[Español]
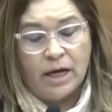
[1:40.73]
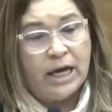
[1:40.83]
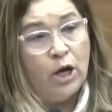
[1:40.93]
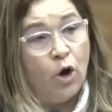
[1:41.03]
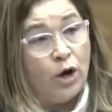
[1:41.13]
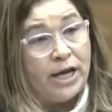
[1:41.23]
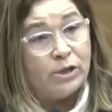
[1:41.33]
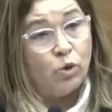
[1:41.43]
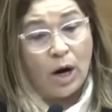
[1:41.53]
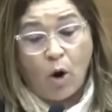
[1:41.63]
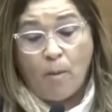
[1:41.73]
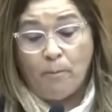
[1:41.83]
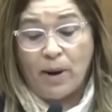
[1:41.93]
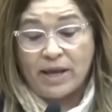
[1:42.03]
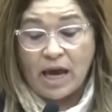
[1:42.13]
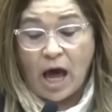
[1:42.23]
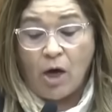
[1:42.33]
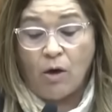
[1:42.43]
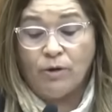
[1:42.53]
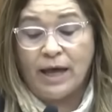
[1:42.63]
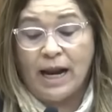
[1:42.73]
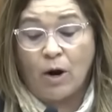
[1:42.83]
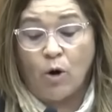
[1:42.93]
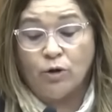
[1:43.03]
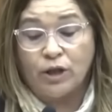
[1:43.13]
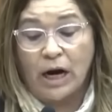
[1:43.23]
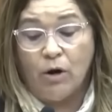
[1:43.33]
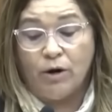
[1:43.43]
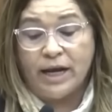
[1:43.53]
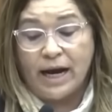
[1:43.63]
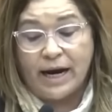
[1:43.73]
y lo hizo acompañado de la Contraloría